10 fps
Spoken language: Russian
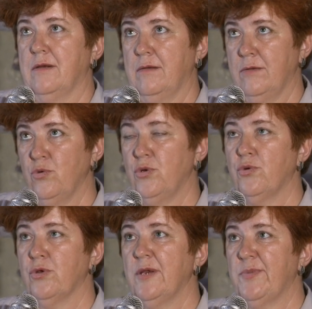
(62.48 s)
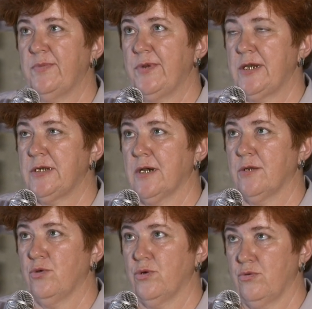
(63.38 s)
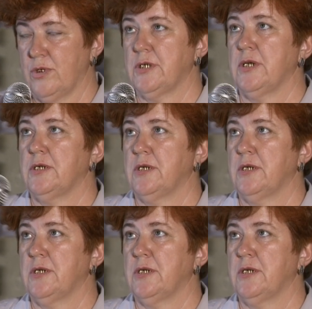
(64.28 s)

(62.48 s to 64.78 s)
ну и других предприятий, которые у нас есть.